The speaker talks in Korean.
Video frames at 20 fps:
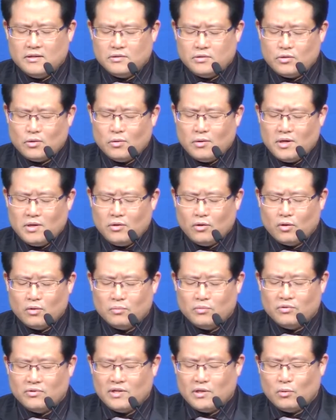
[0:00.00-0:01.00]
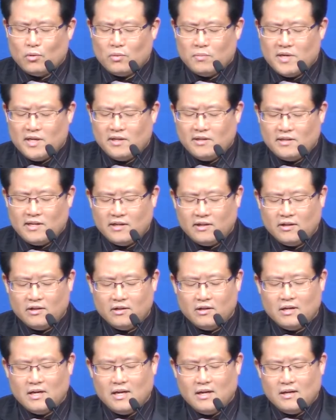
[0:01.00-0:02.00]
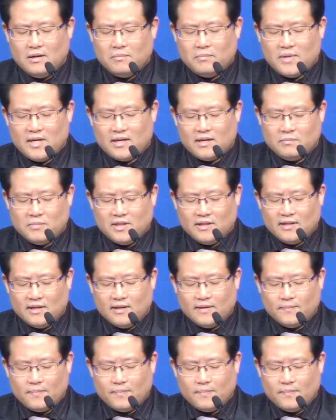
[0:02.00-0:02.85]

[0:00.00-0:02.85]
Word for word: 저와 여러분들의 고백이 되기를 바랍니다.